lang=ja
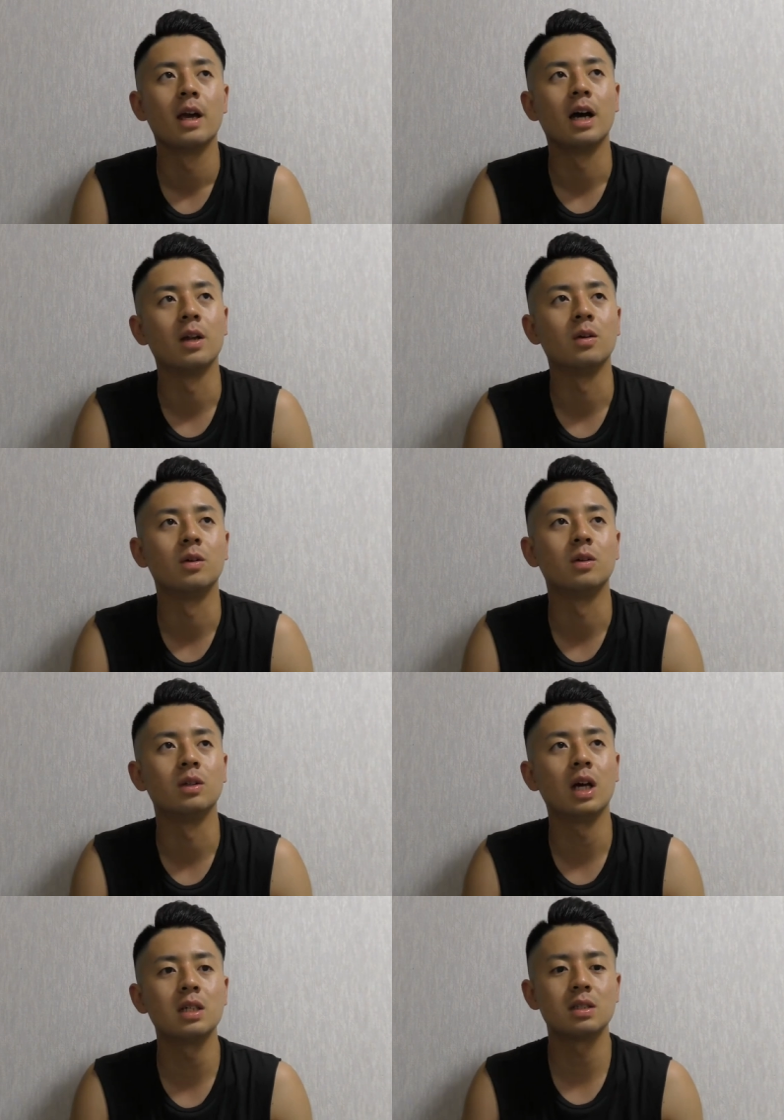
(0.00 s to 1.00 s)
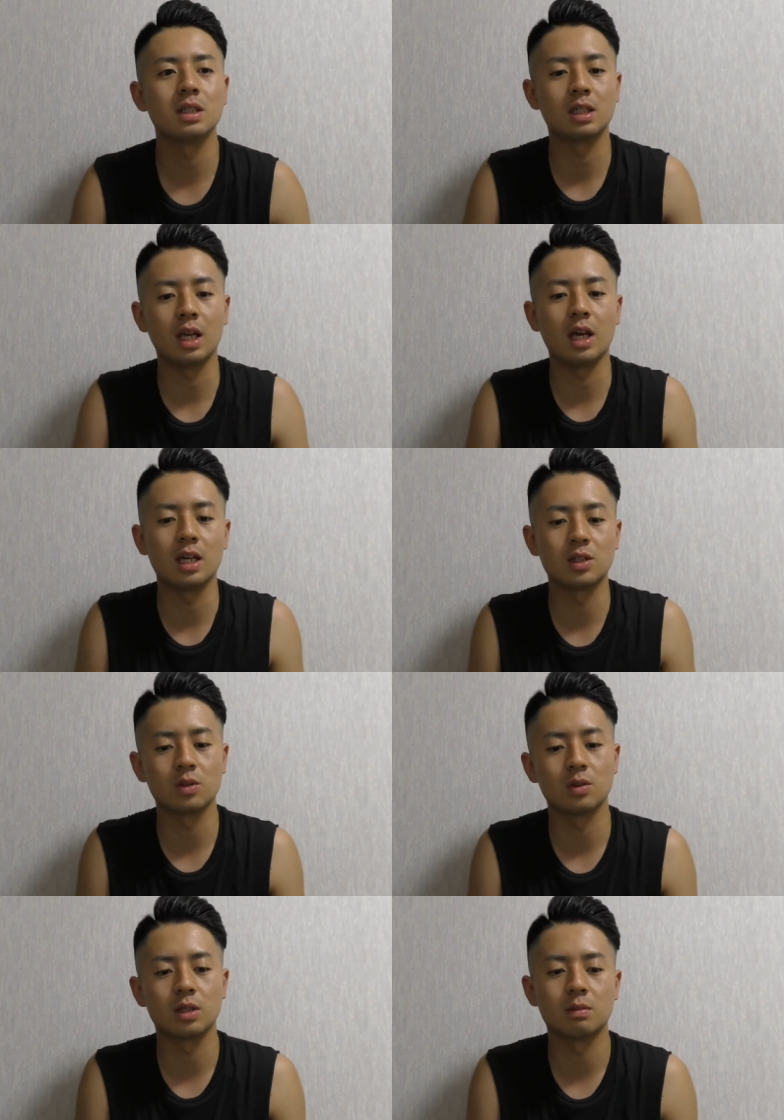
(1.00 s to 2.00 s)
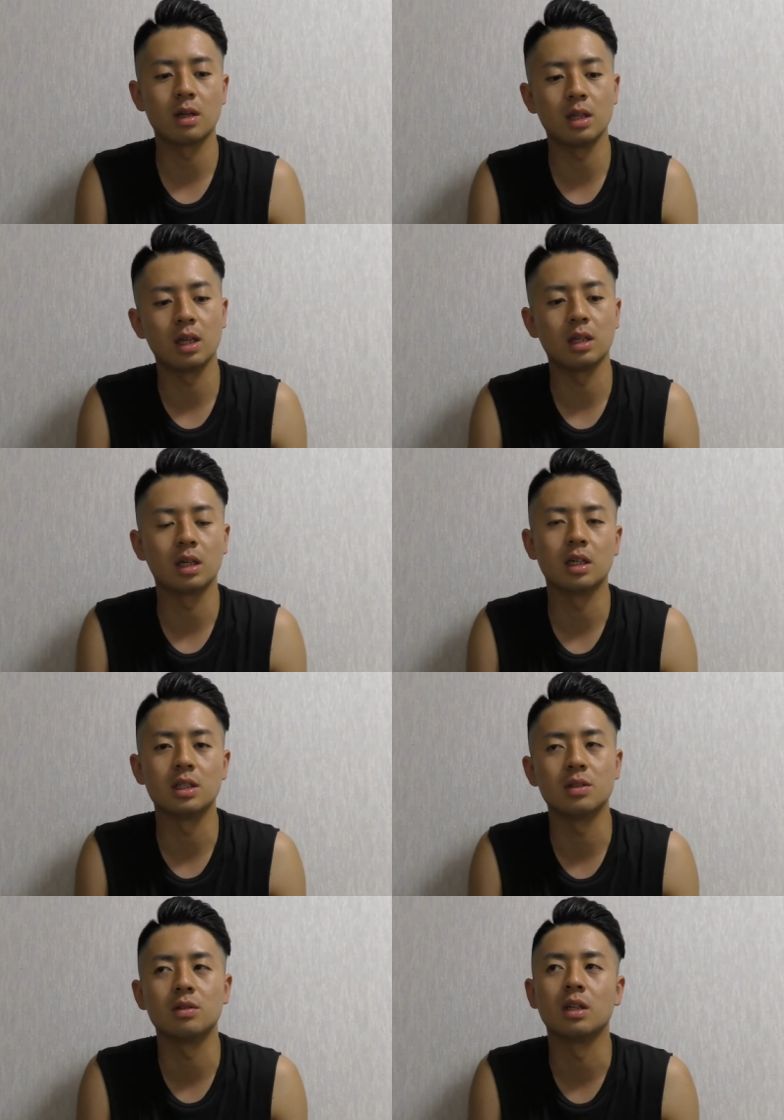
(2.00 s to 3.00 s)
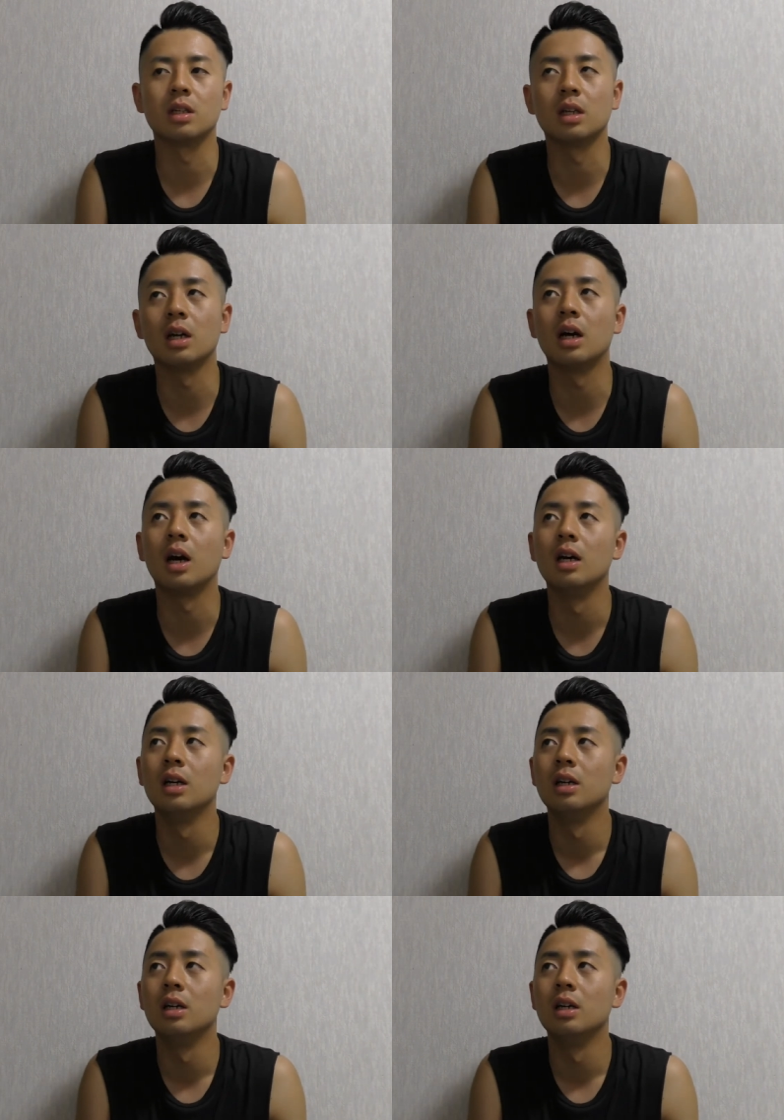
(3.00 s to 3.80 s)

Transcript: あのダンスしてちょっとつまんねえって感じるんだったら